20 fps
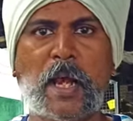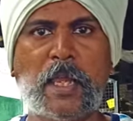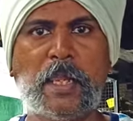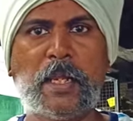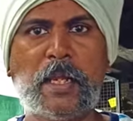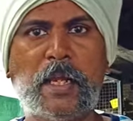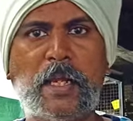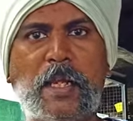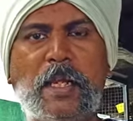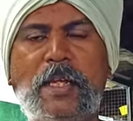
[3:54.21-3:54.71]

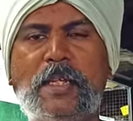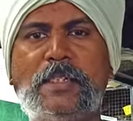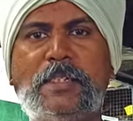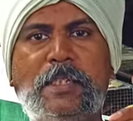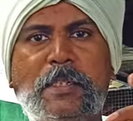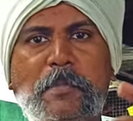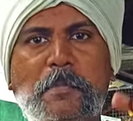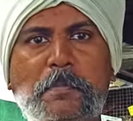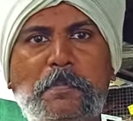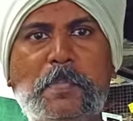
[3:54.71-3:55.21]
அதனால
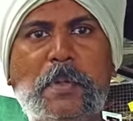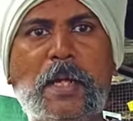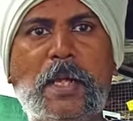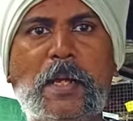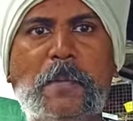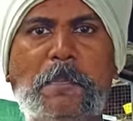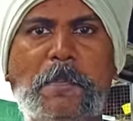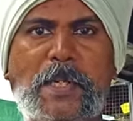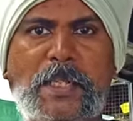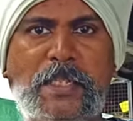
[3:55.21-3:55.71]

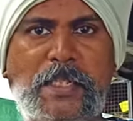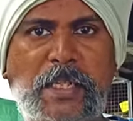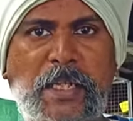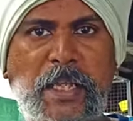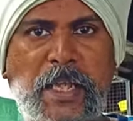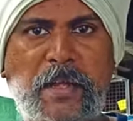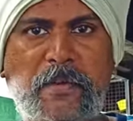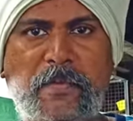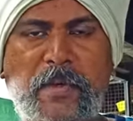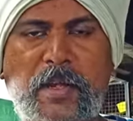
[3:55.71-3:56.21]
சிம்பிளாக
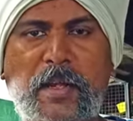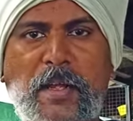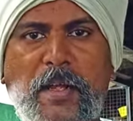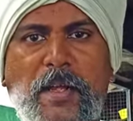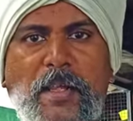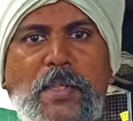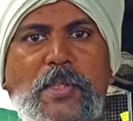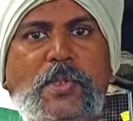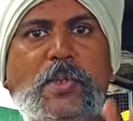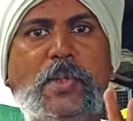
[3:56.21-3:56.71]
பிரச்சனையே
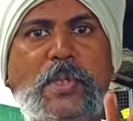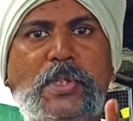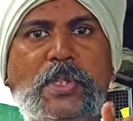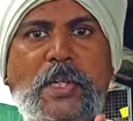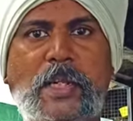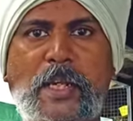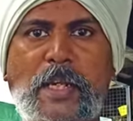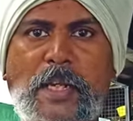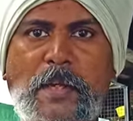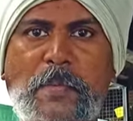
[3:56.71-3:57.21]
வராத
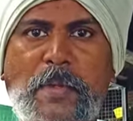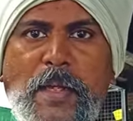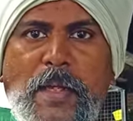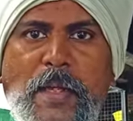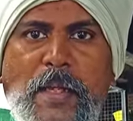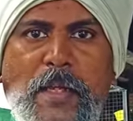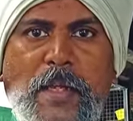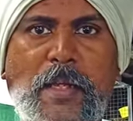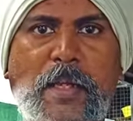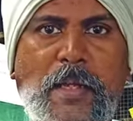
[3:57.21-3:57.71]
சொல்யூஷன் என்ன அப்படின்னு
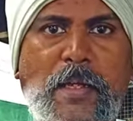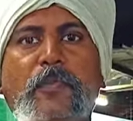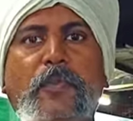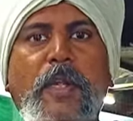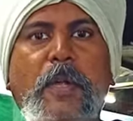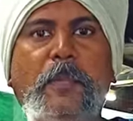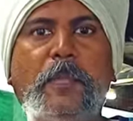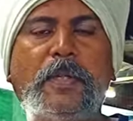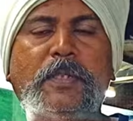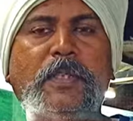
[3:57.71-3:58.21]
கேட்டிங்கன்னா
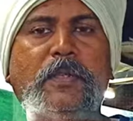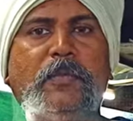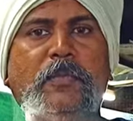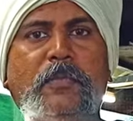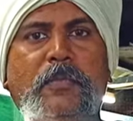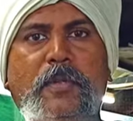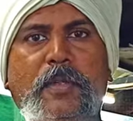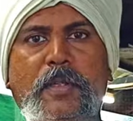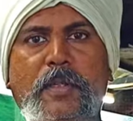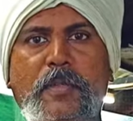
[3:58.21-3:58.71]
ஃபிஃப்டி பர்சன்ட்
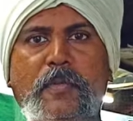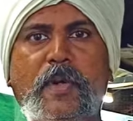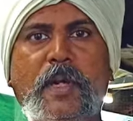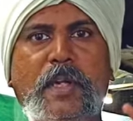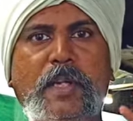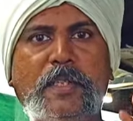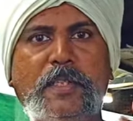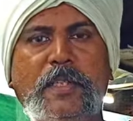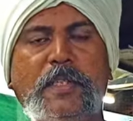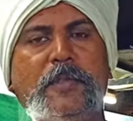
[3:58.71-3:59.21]

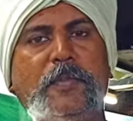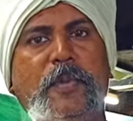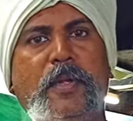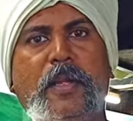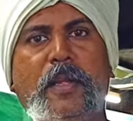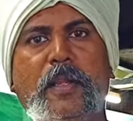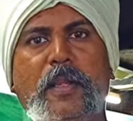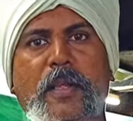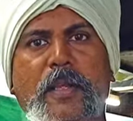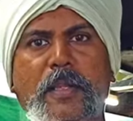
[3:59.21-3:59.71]
வாட்டர் சேஞ்ச்
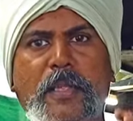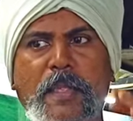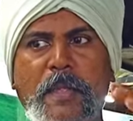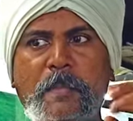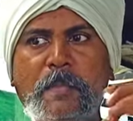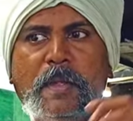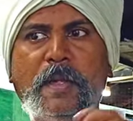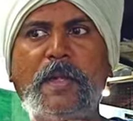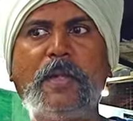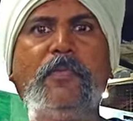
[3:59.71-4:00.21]
பண்ணுறது தான்
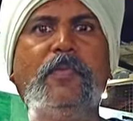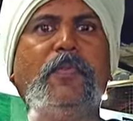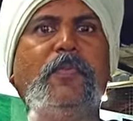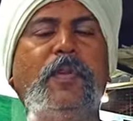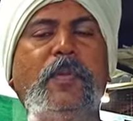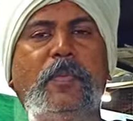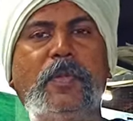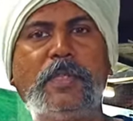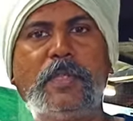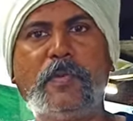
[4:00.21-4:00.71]
இம்மிடியேட்டாக
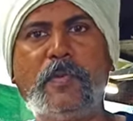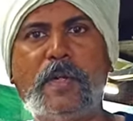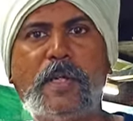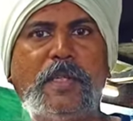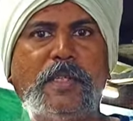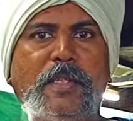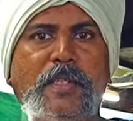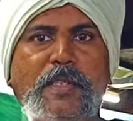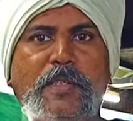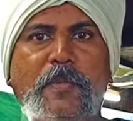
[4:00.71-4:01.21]
ஃபிஃப்டி பர்சன்ட்
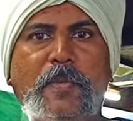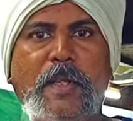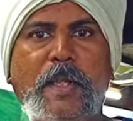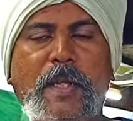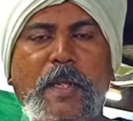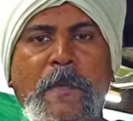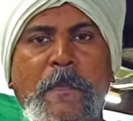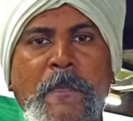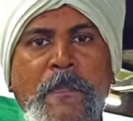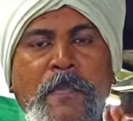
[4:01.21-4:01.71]
வாட்டர் சேஞ்ச்
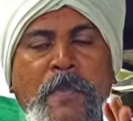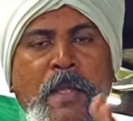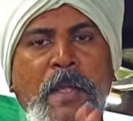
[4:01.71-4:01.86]
பண்ணிடுங்க